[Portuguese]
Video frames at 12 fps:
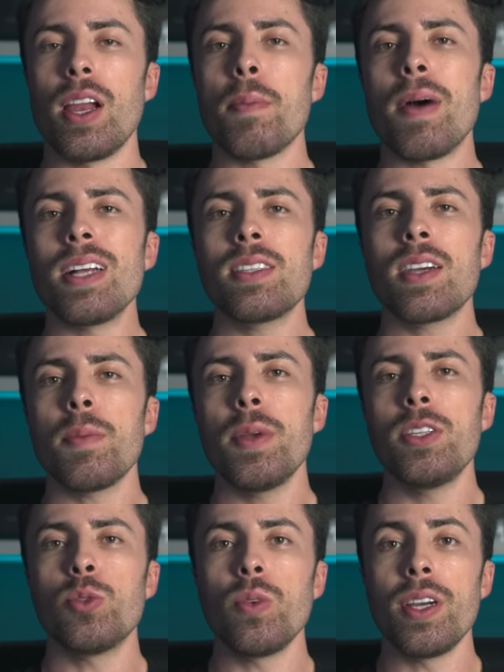ele é
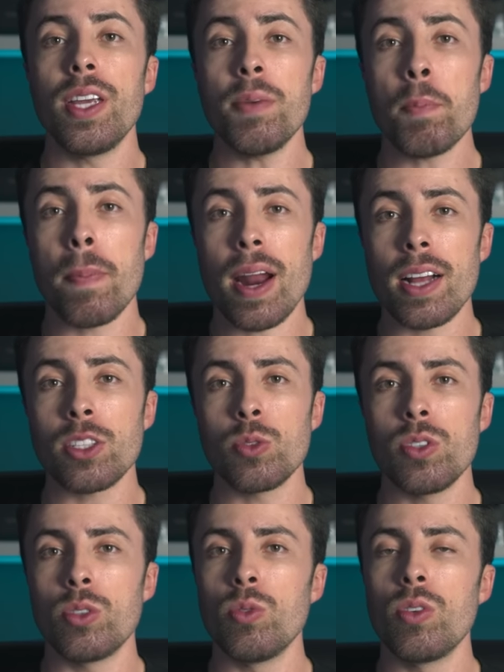basicamente um guia
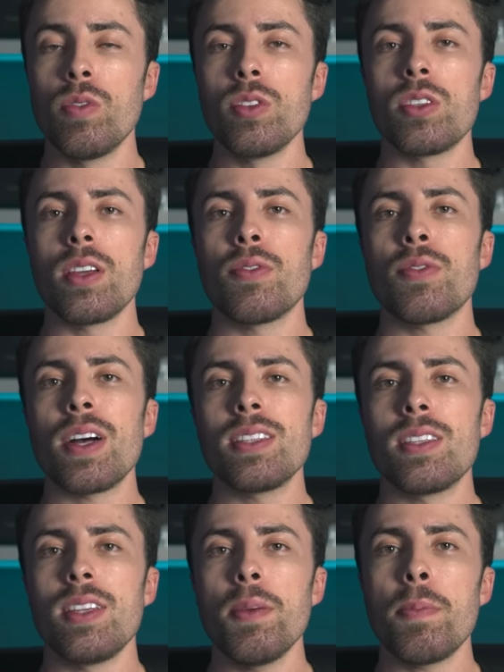prático de tudo que você tem que
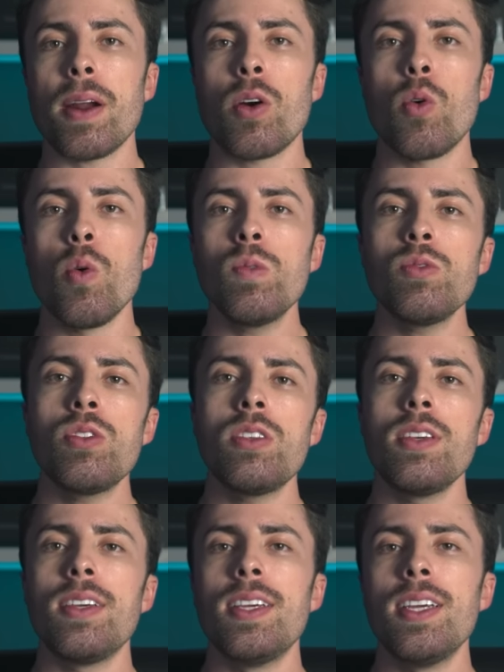fazer para
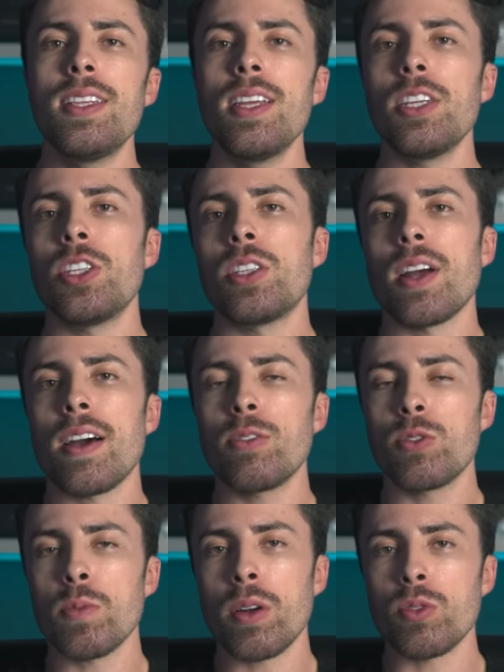conseguir deixar
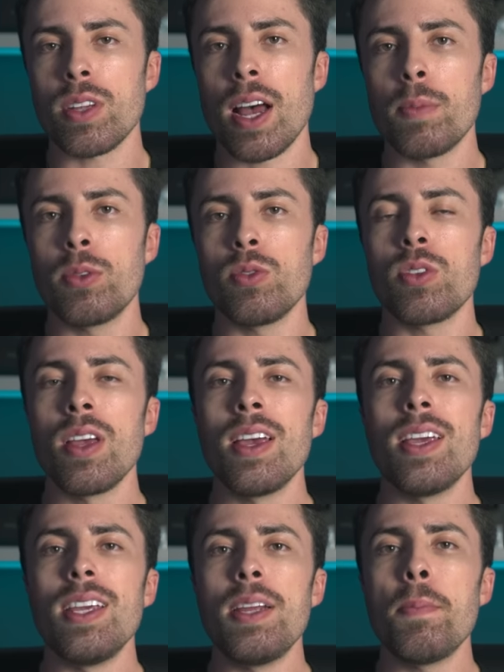os maus hábitos
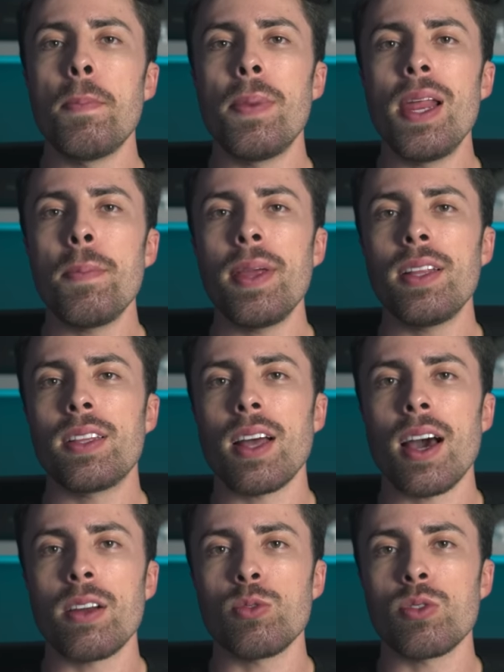e
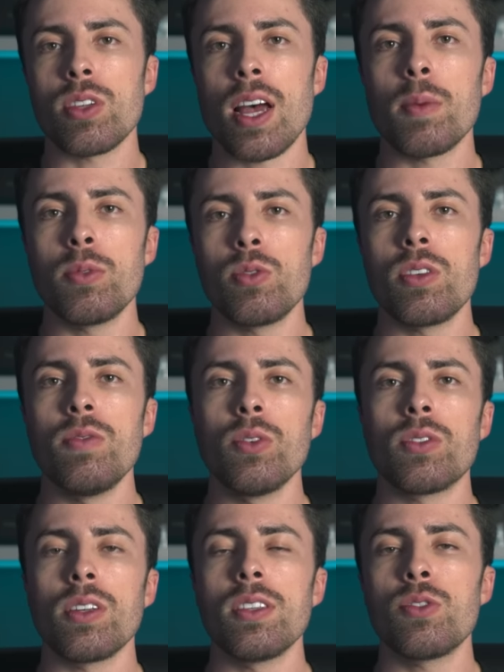implementar os hábitos que
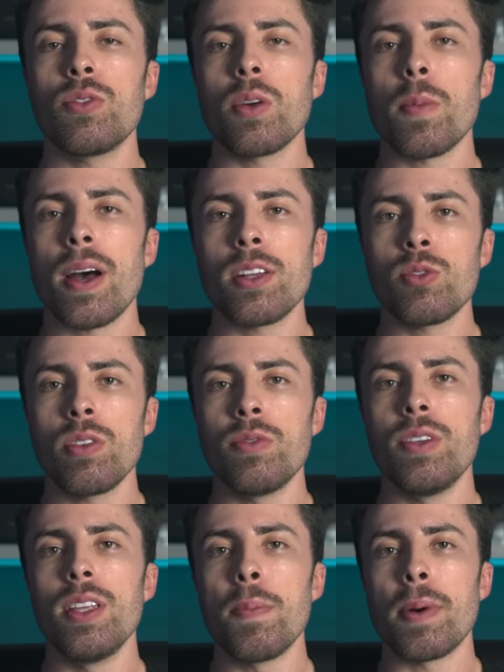vão transformar a sua
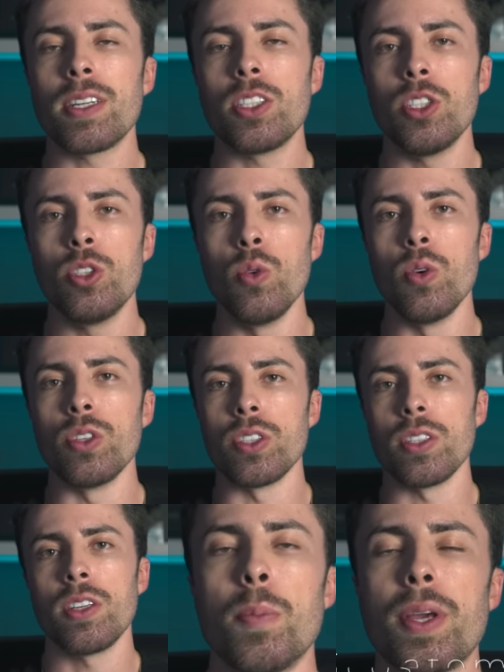vida a partir de
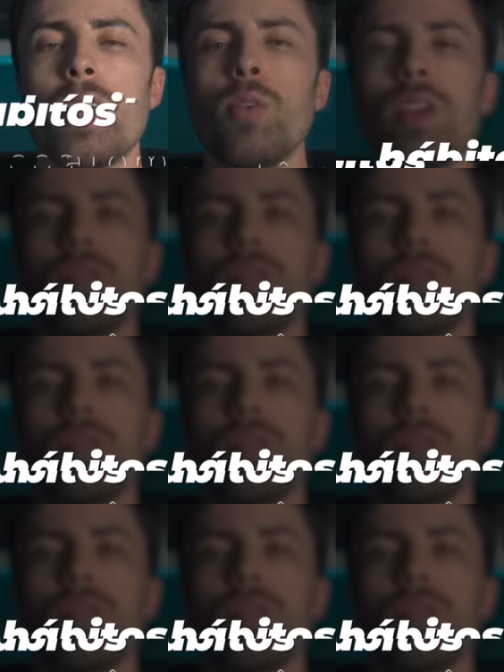hoje. E por que, que o